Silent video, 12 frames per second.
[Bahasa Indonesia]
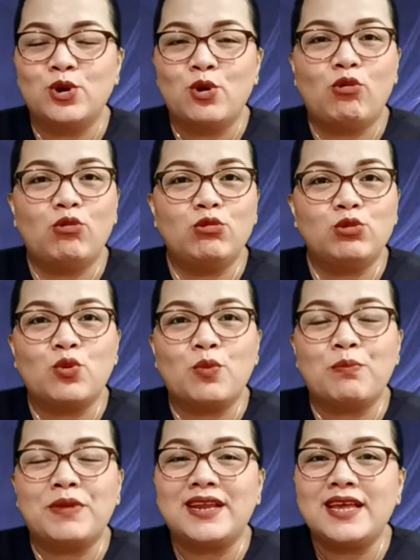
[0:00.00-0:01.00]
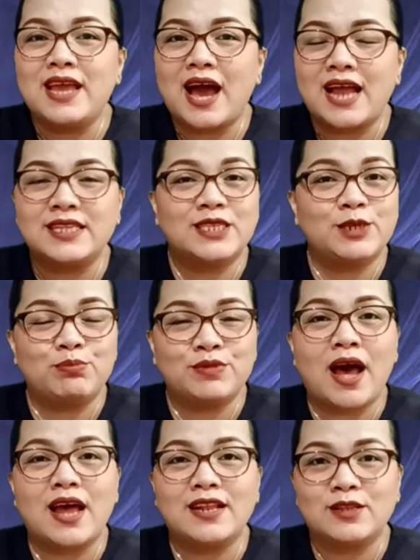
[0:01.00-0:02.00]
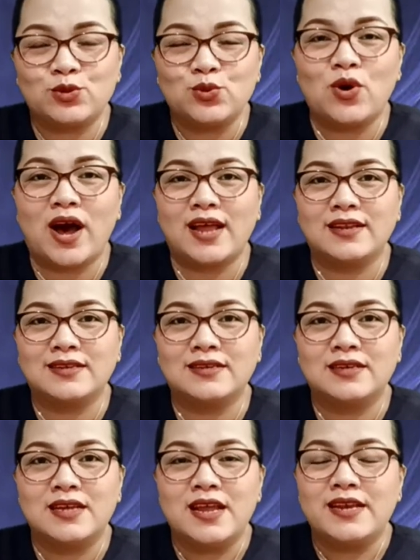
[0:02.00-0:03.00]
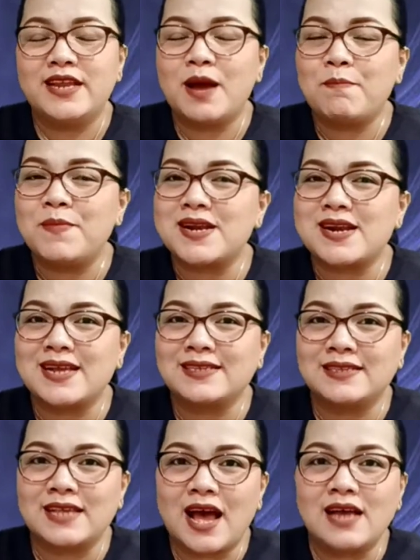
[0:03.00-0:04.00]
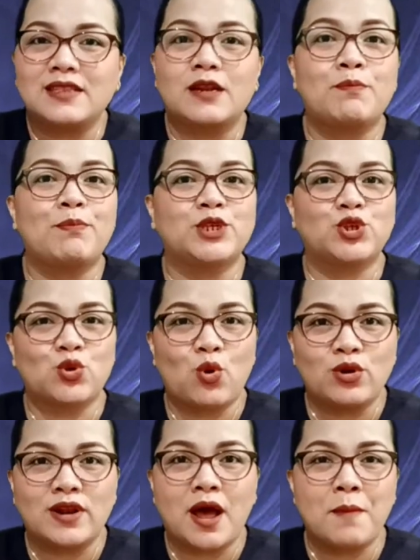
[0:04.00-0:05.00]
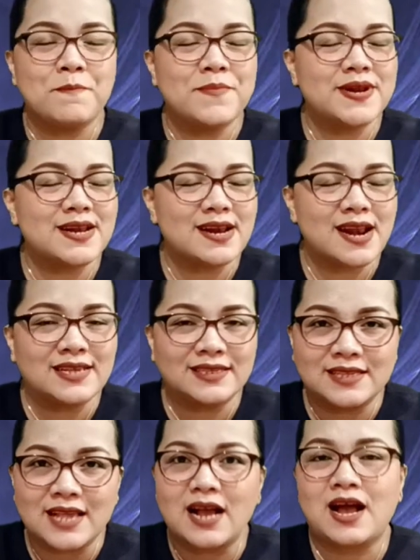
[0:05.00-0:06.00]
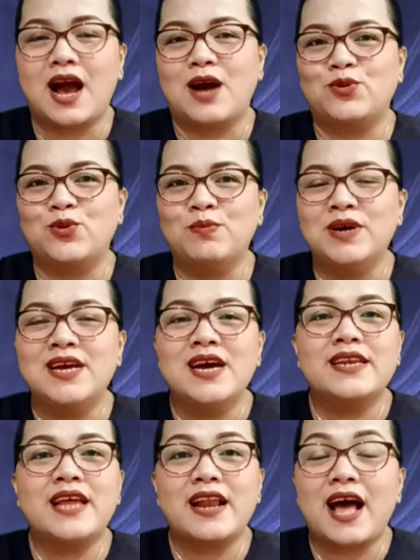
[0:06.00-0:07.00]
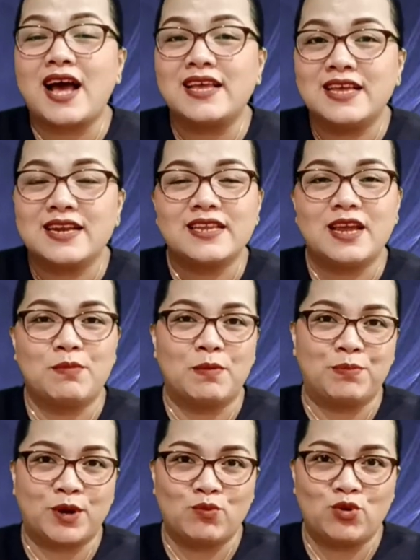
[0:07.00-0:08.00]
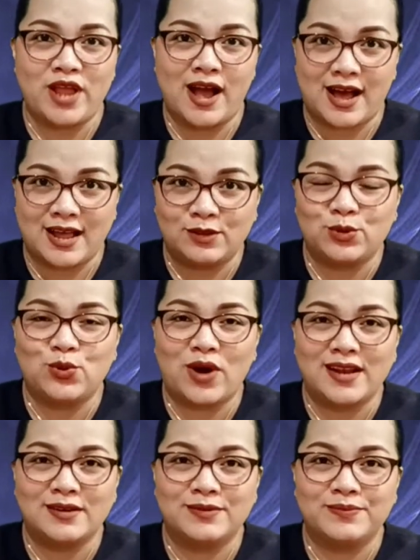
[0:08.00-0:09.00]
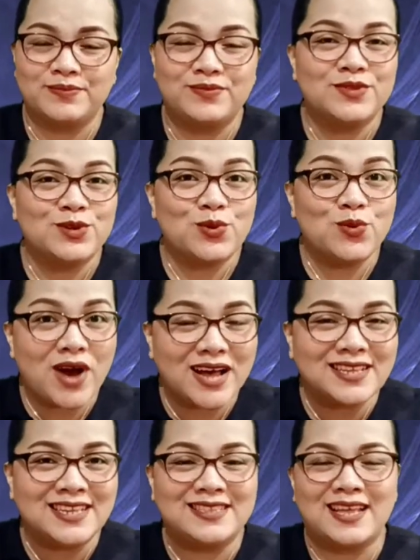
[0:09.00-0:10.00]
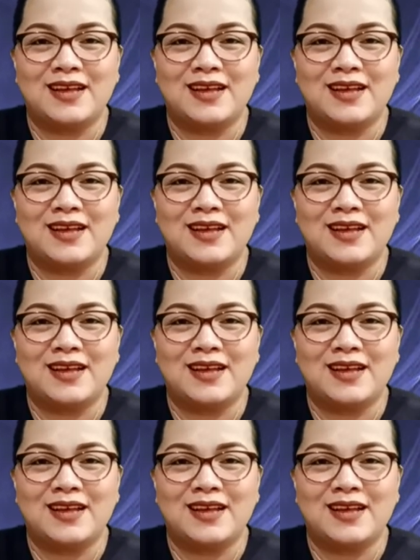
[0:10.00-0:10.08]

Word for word: untuk melihat ciptaan Tuhan, dia merasa terpesona, merasa kagum, dan akhirnya mempermuliakan Tuhan. Uga kita,